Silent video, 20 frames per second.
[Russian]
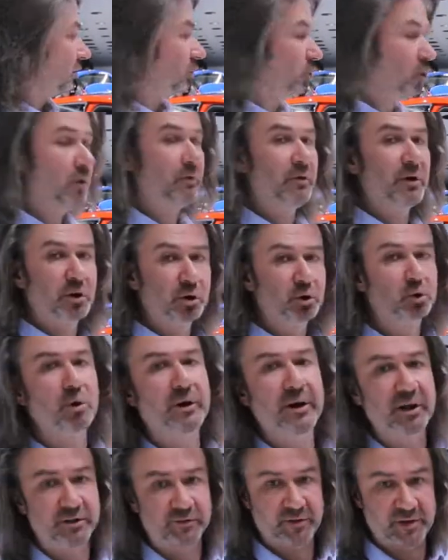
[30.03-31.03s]
новый
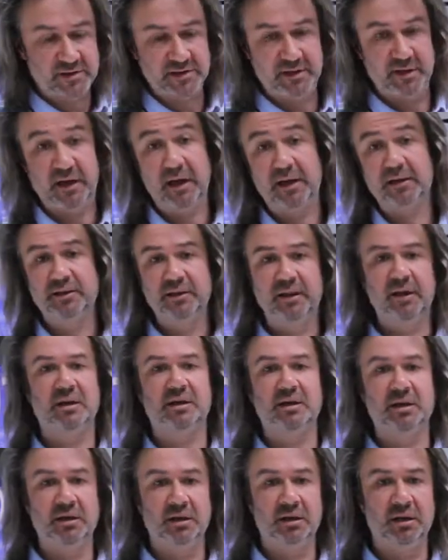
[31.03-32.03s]
конкурент возник.
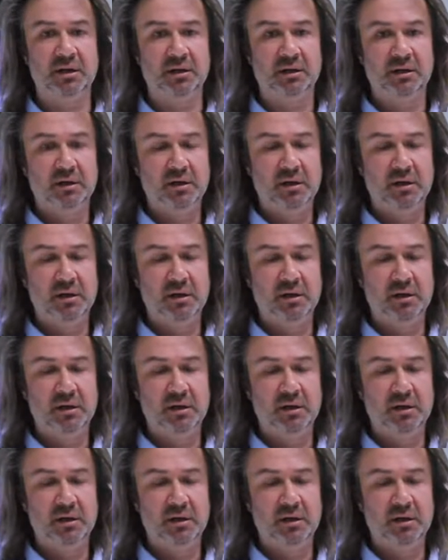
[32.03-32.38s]
Однако,